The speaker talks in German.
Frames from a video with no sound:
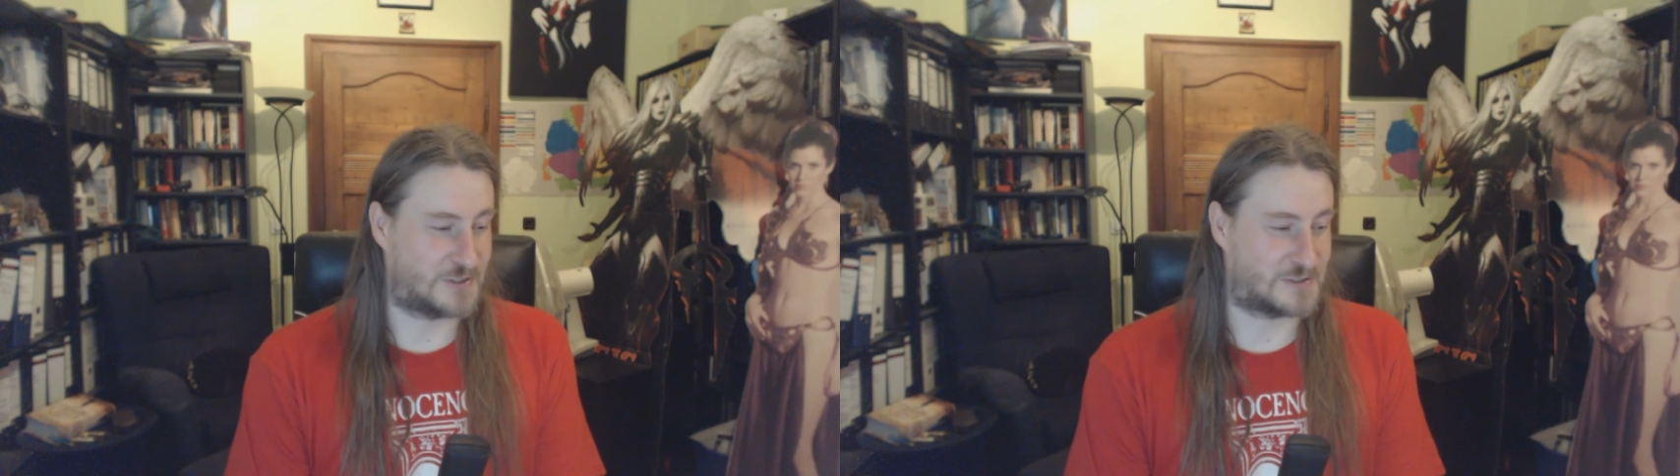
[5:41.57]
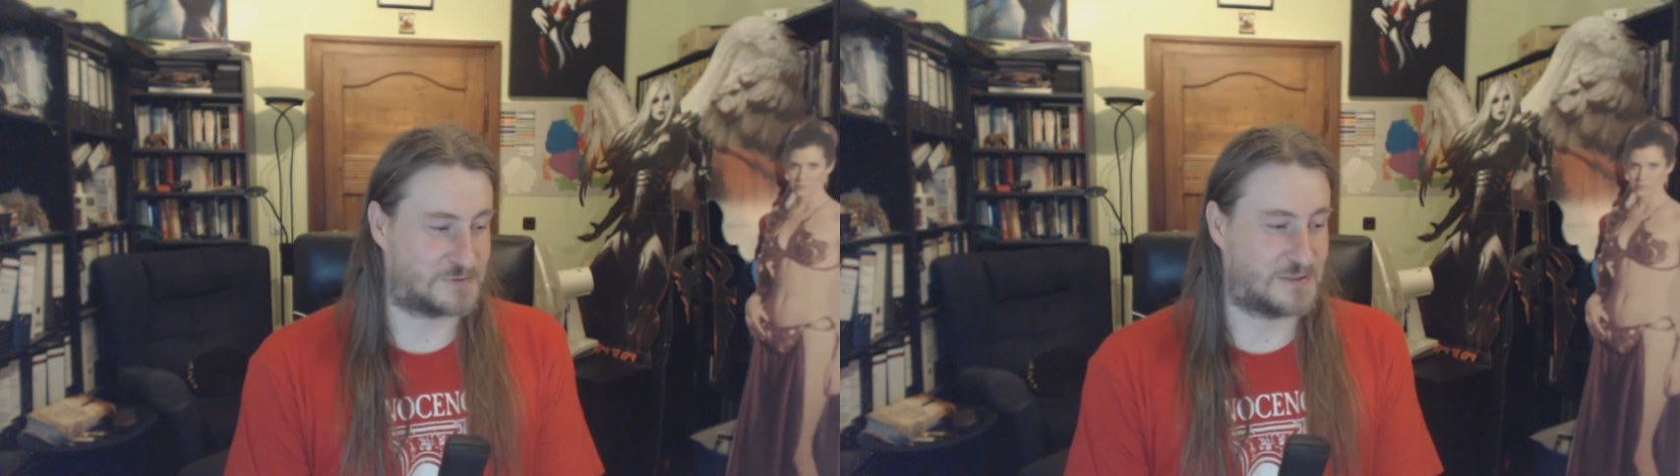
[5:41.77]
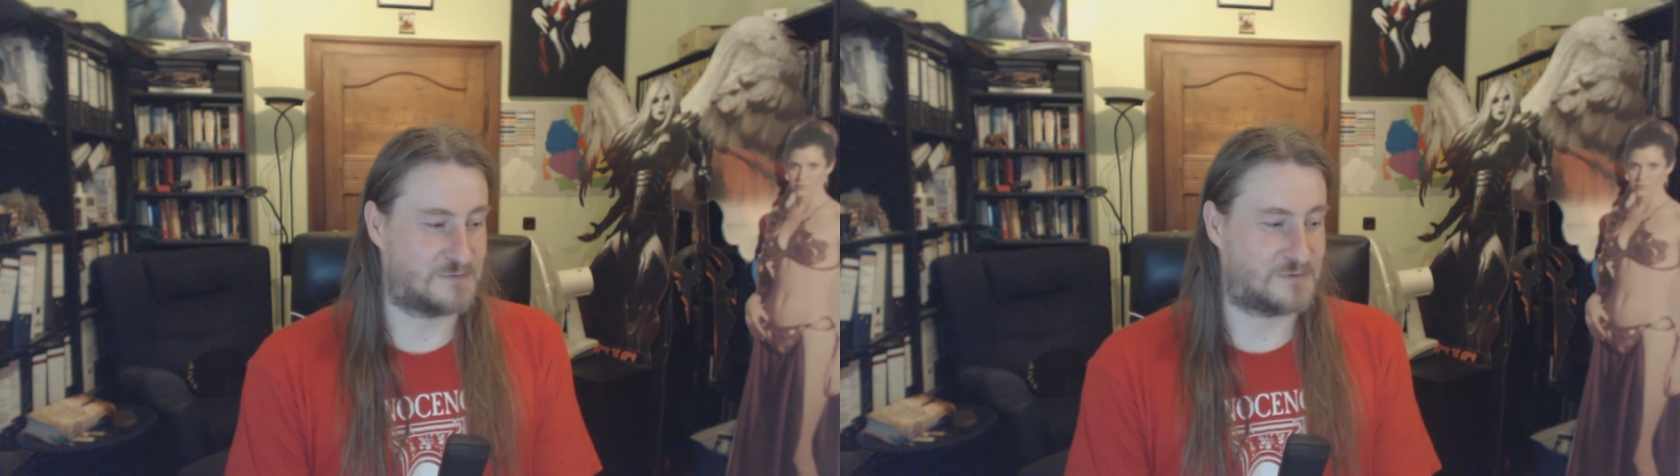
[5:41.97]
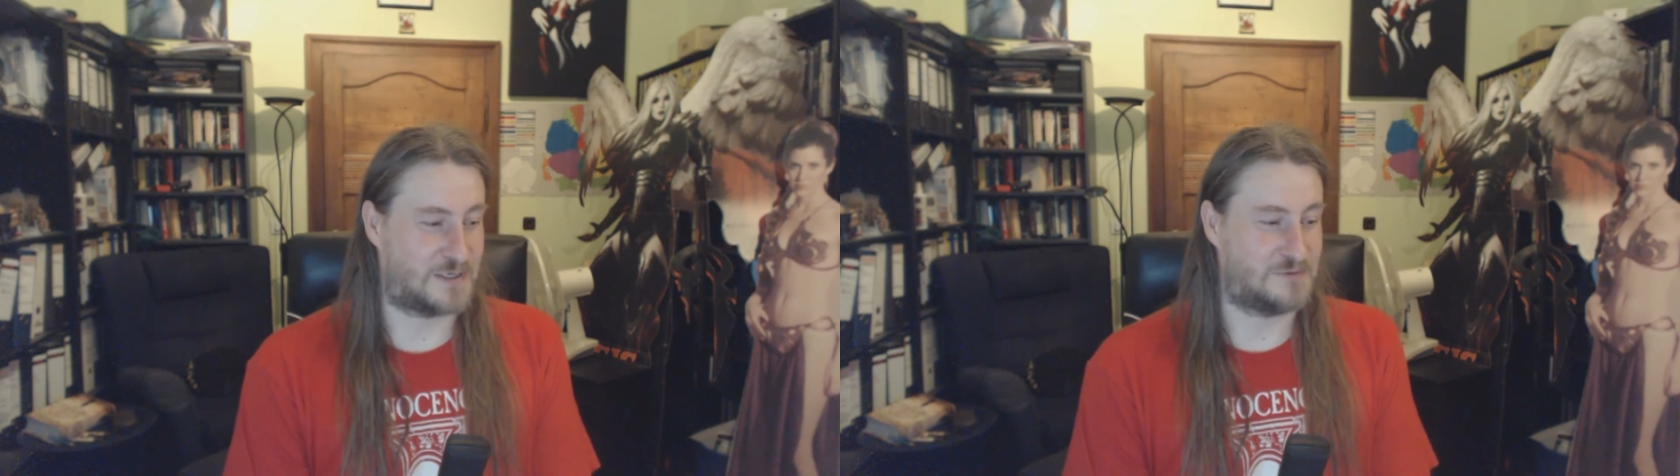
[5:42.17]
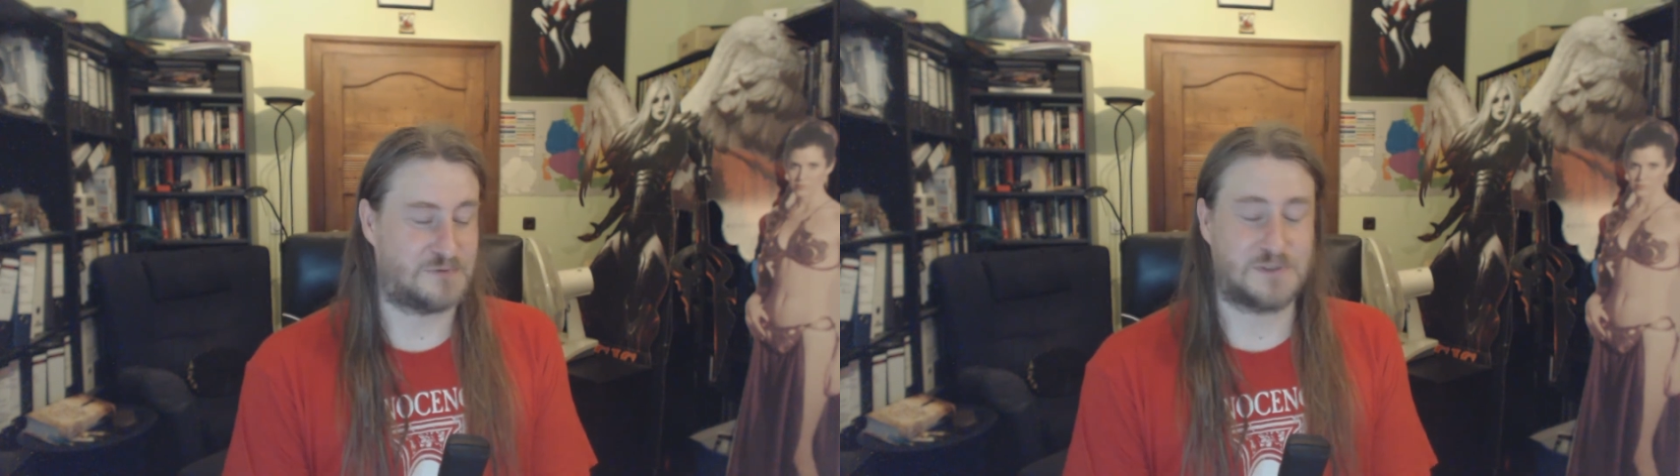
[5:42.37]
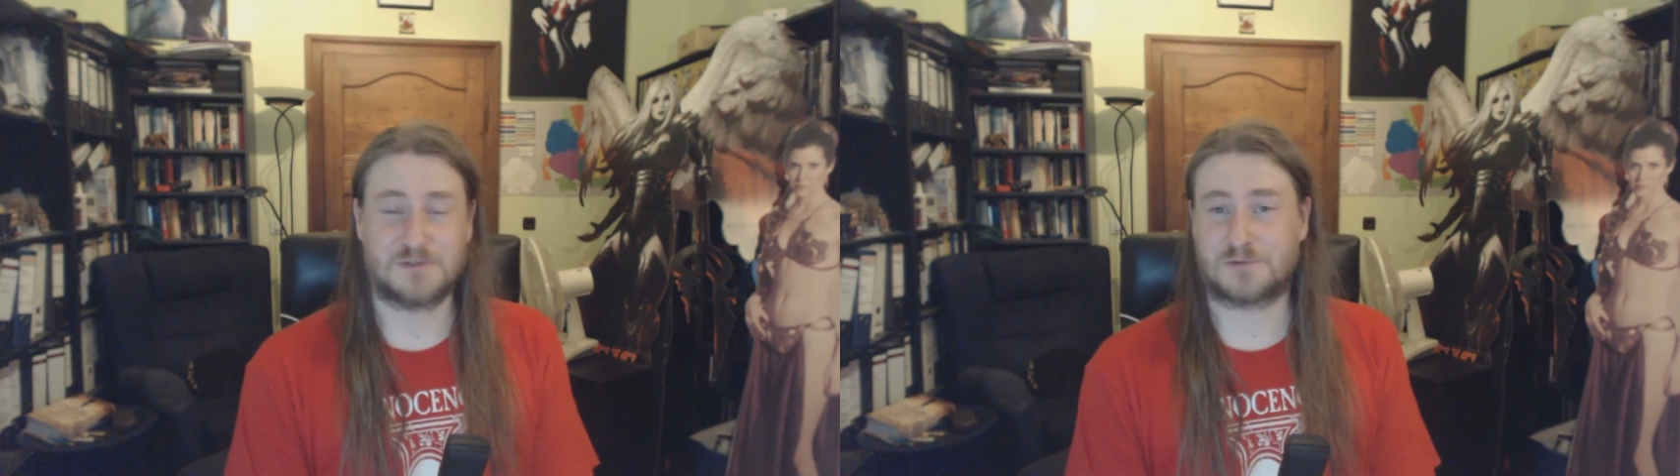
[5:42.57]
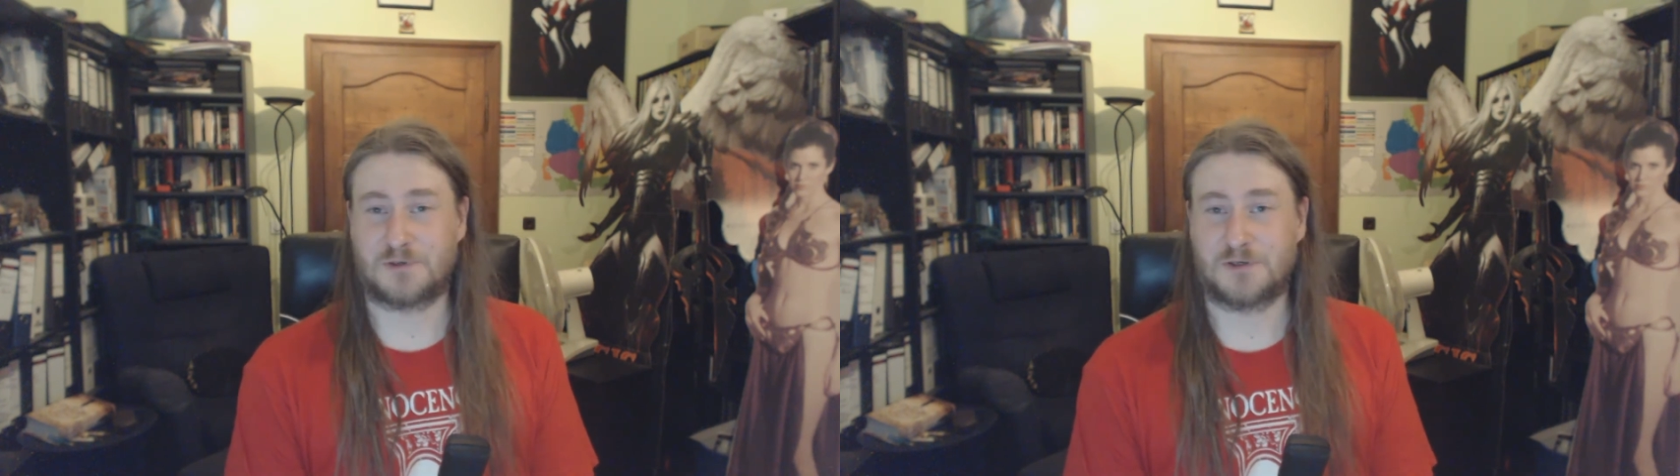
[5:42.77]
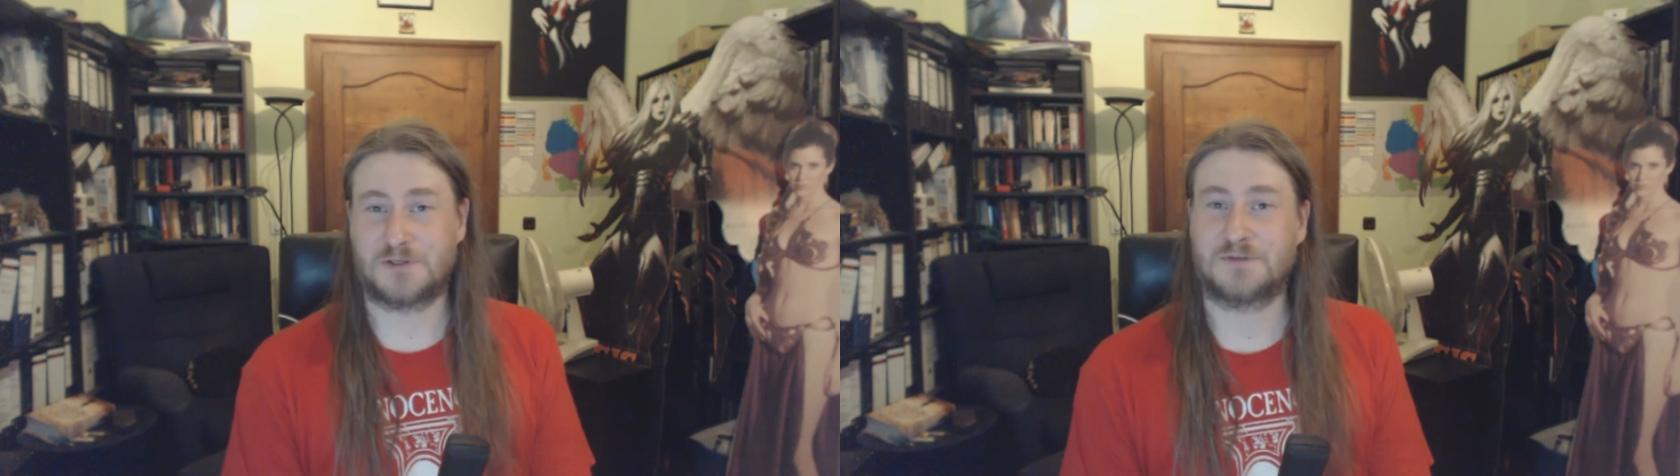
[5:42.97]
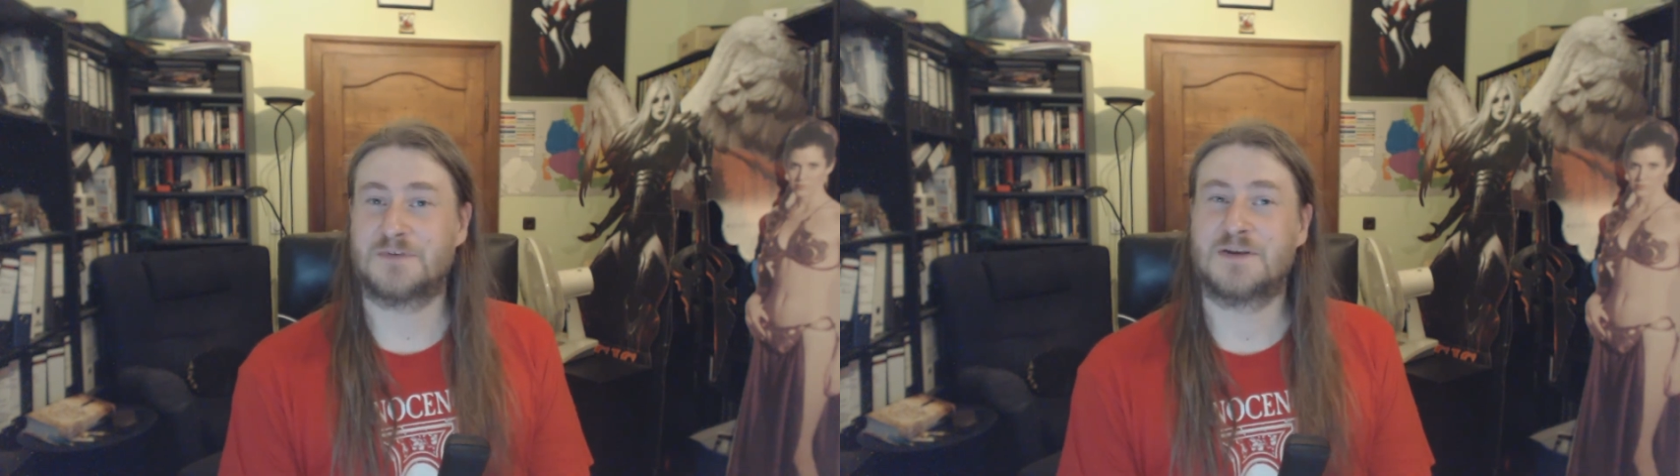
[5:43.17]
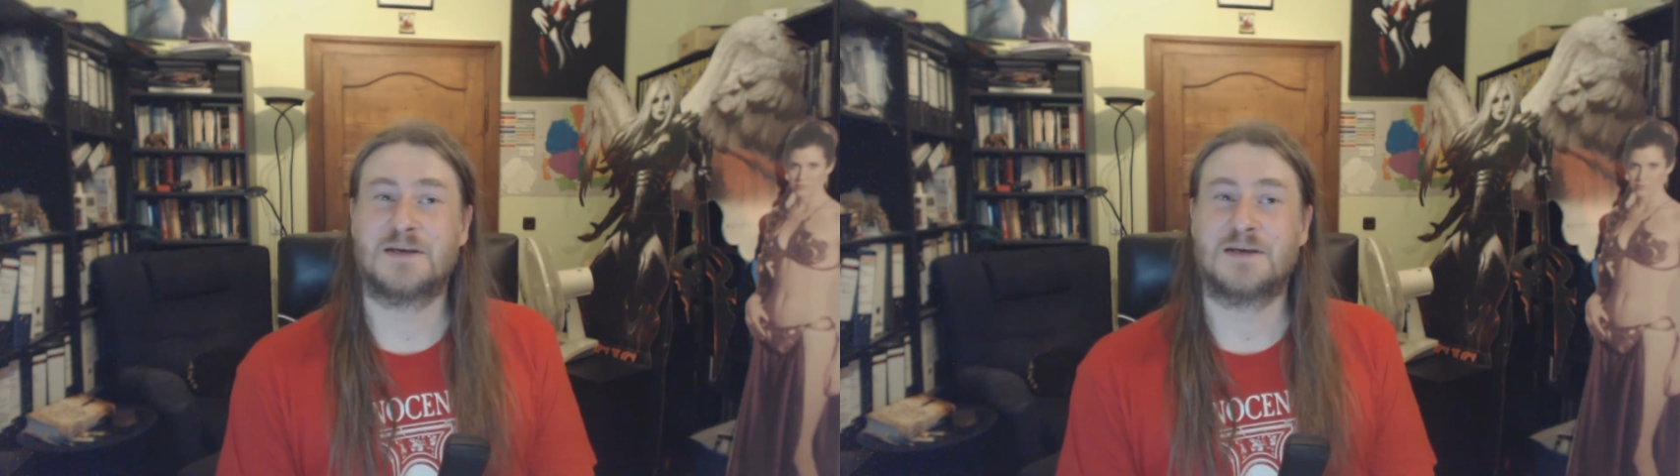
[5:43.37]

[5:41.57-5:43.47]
auf jeden Fall viel Freude